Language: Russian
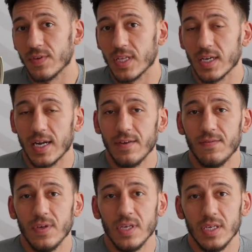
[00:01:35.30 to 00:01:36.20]

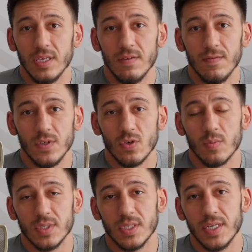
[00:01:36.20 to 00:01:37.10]
фотографии и
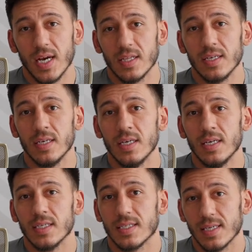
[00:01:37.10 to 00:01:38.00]
видеоматериалы
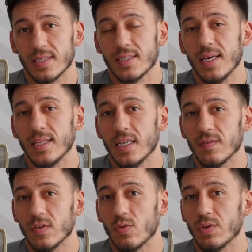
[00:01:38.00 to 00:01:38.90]
со сцены
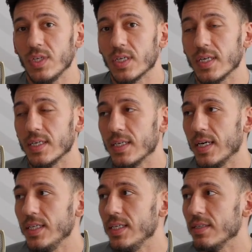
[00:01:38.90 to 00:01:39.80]
этого турнира.
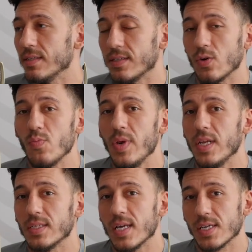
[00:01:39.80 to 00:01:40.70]
Они
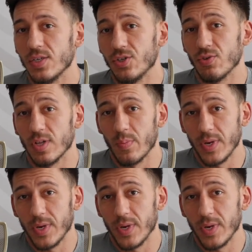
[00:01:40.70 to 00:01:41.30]
зарубились даже еще на